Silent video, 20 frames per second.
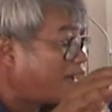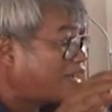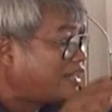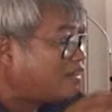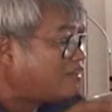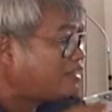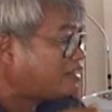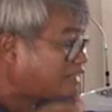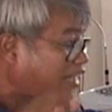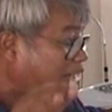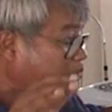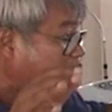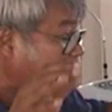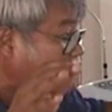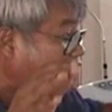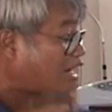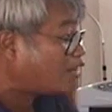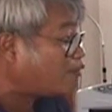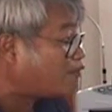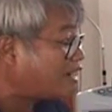ไป แล้วยังแถม
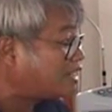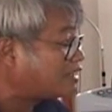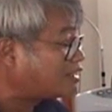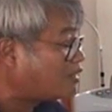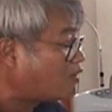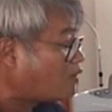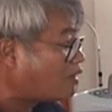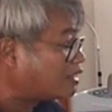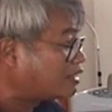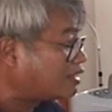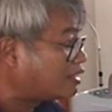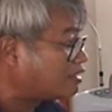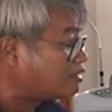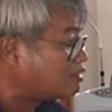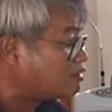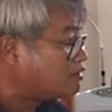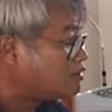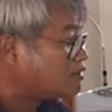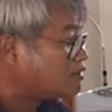เสียค่าไฟตลอดเนี่ย